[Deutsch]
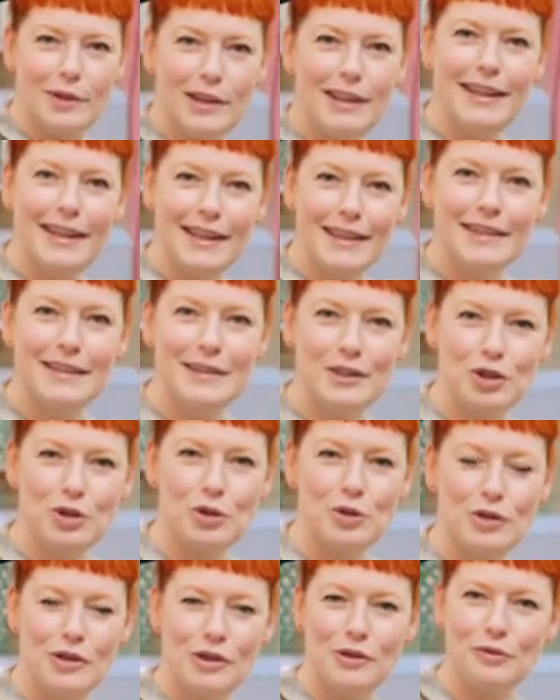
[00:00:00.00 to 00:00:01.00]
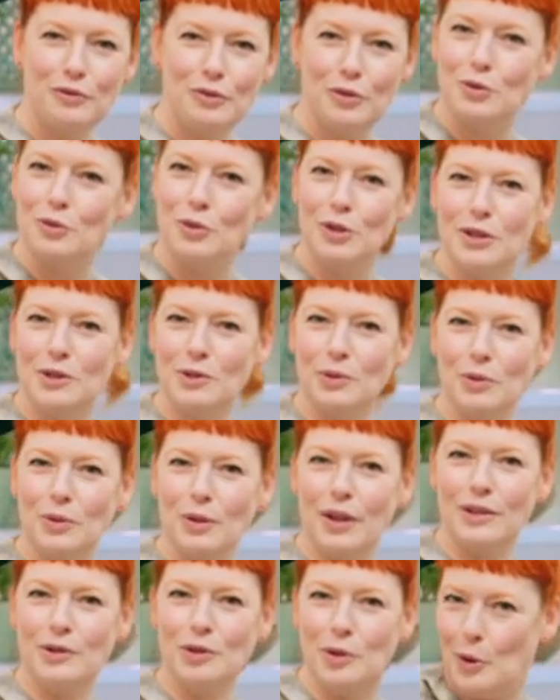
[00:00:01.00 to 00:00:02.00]
hier in die Schüssel und wird
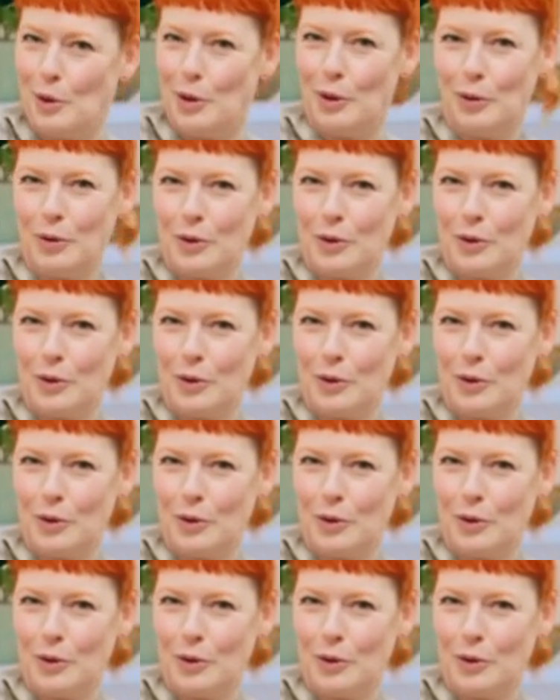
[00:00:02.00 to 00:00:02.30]
durchgerührt. Toll,